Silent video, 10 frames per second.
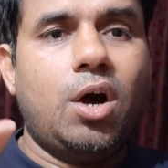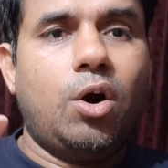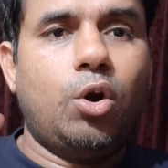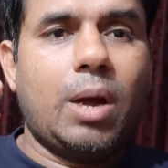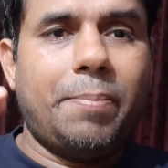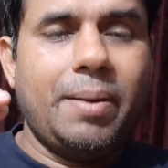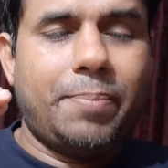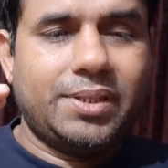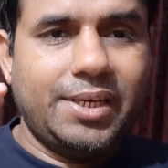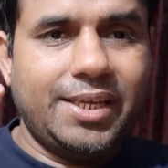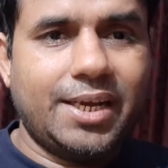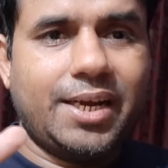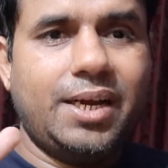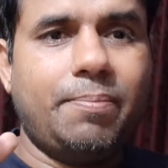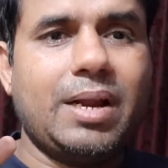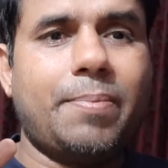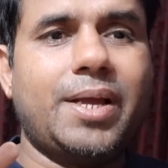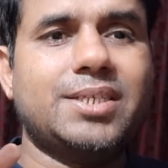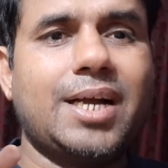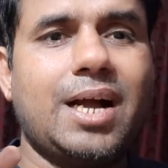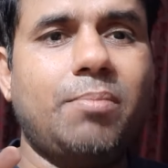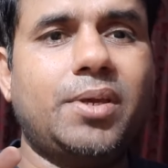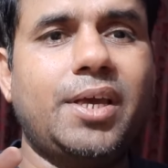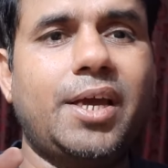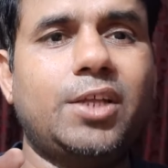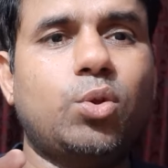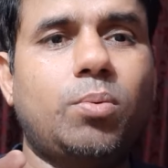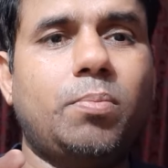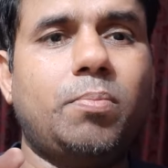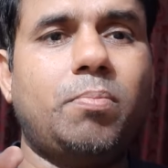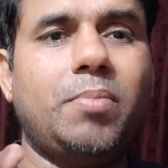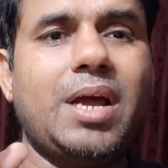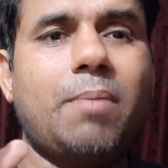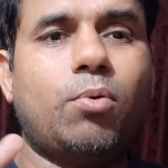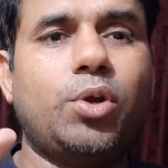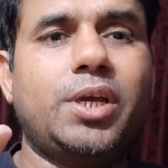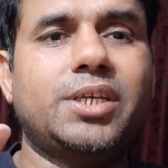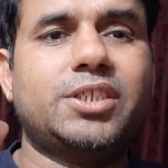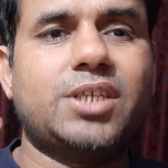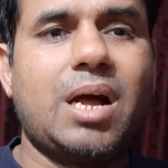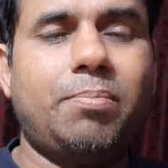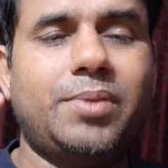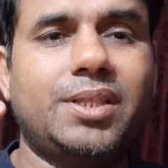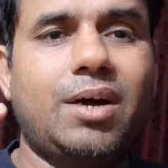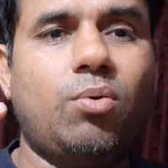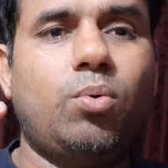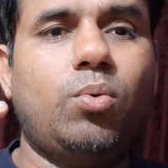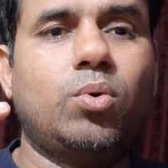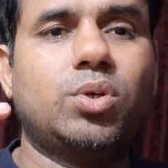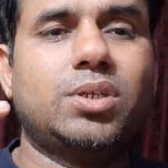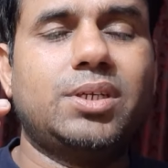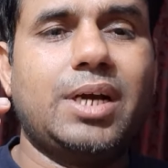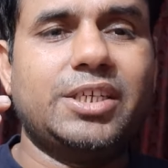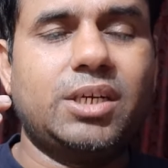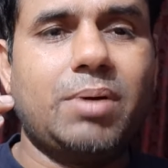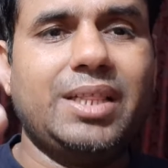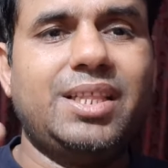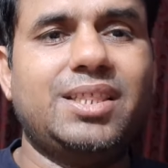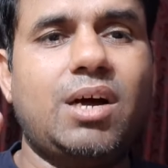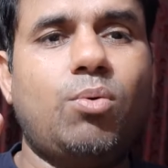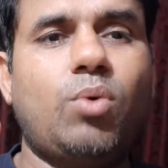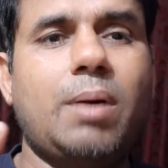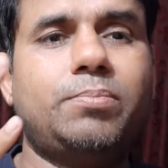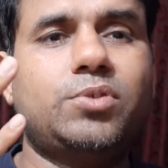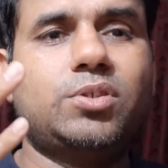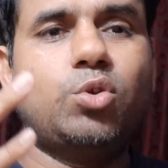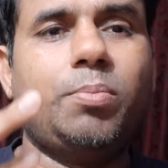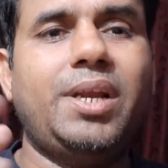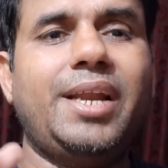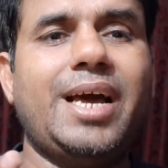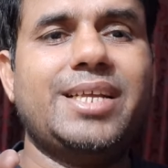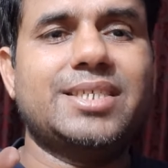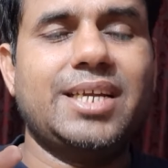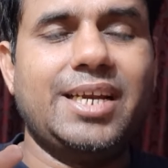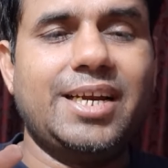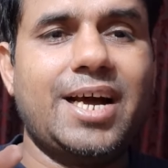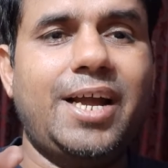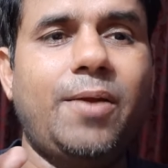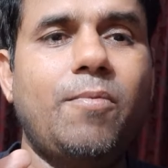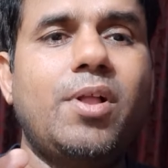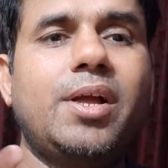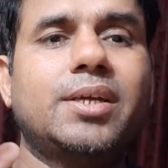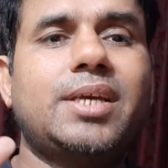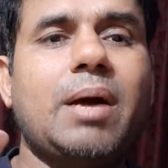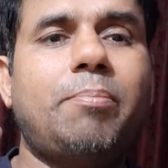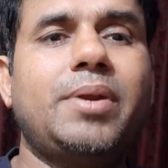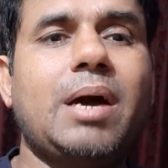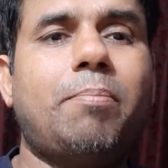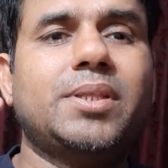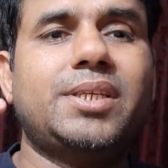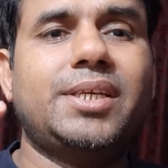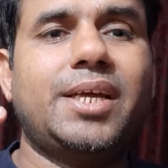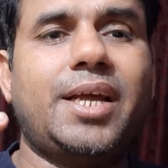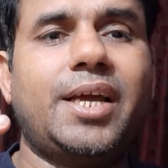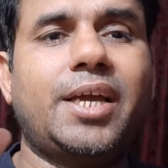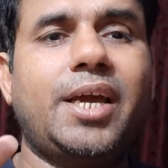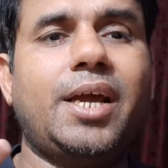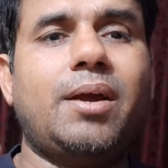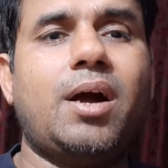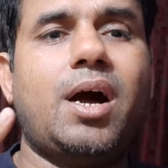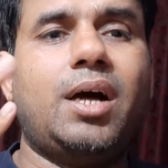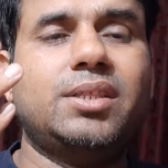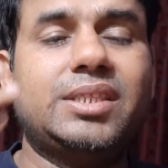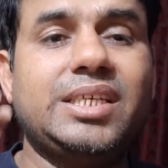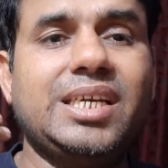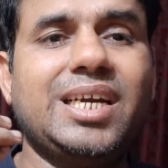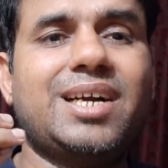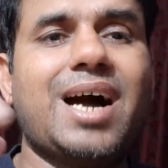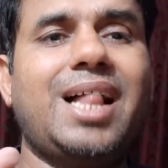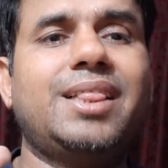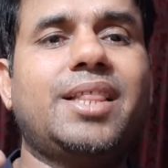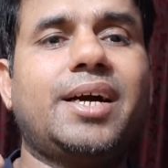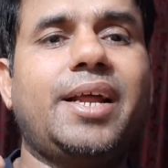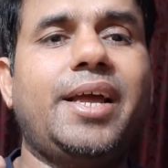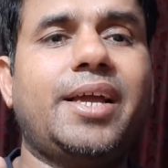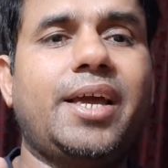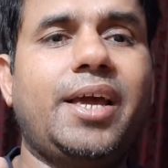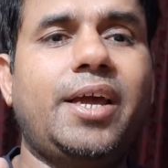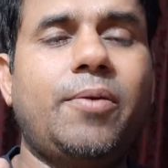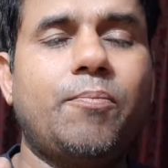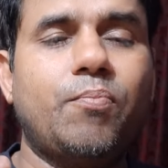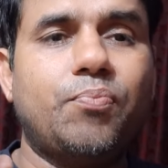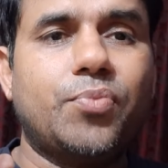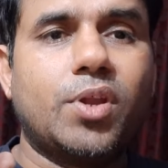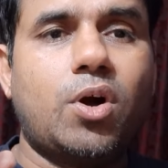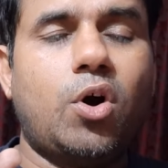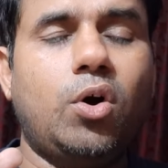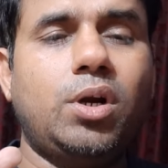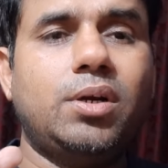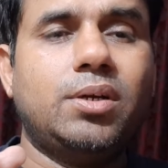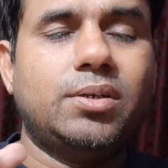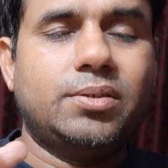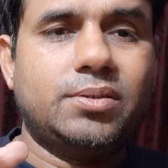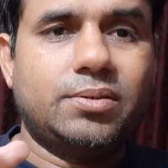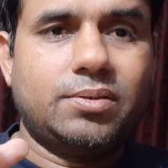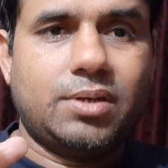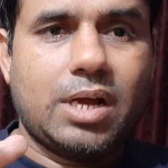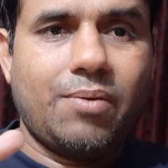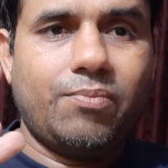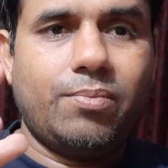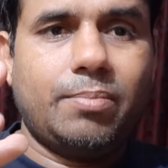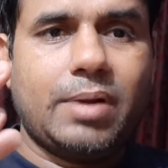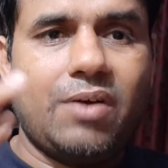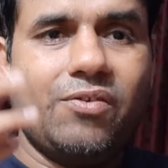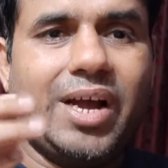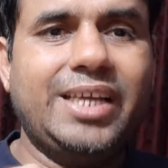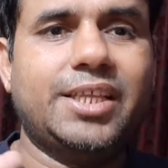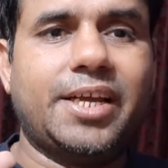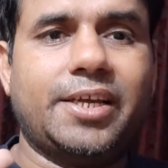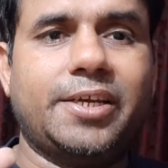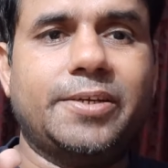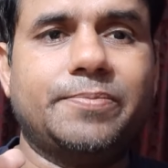और अपने पत्नी के कहने पर आप ऐसा काम किए हैं तो मैं आपको ये श्राप देता हूँ आशीर्वाद देता हूँ आप जो भी लेना है जैसे लेना है कि आप बिना पत्नी के रहेंगे दीर्घकाल तक रहेंगे और अविवाहित रहेंगे